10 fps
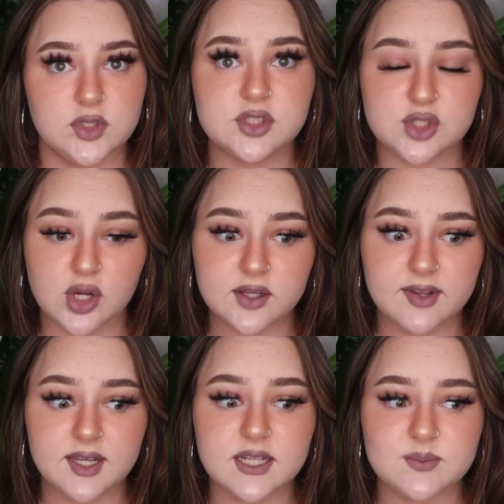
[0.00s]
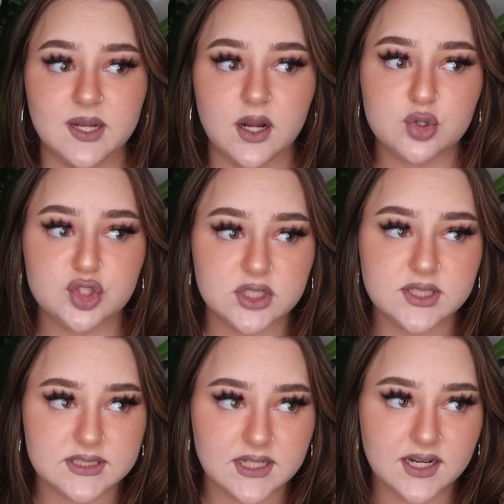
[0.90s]
sorry, wenn ihr jetzt meinen Ausschnitt
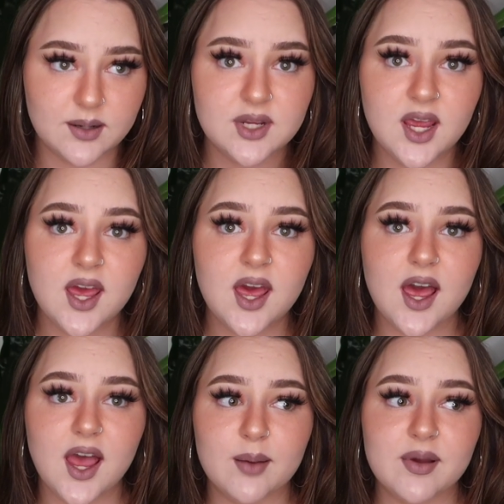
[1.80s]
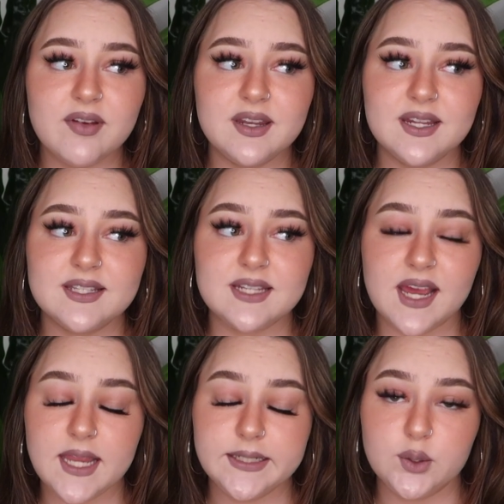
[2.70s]
gesehen habt, aber wenn ihr jetzt da
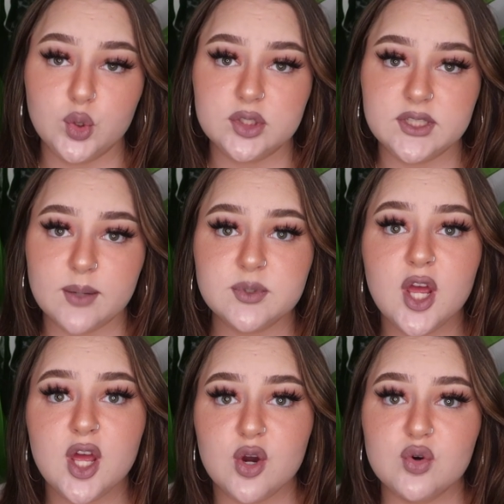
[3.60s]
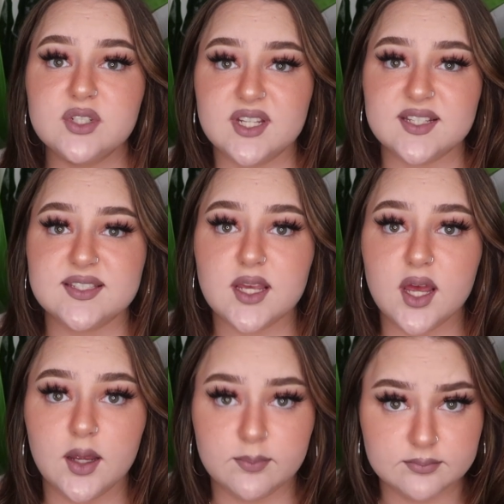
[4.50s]
reingeguckt habt und das
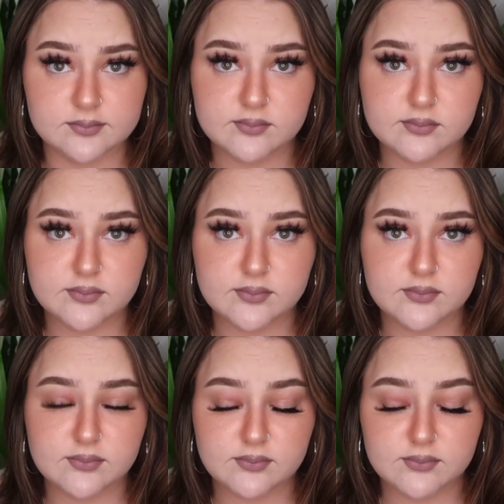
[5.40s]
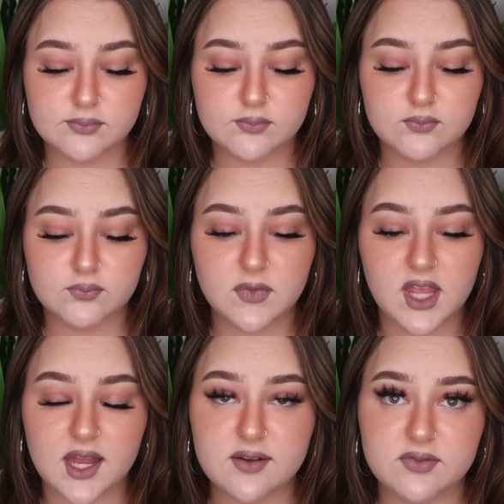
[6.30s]
ähm, geil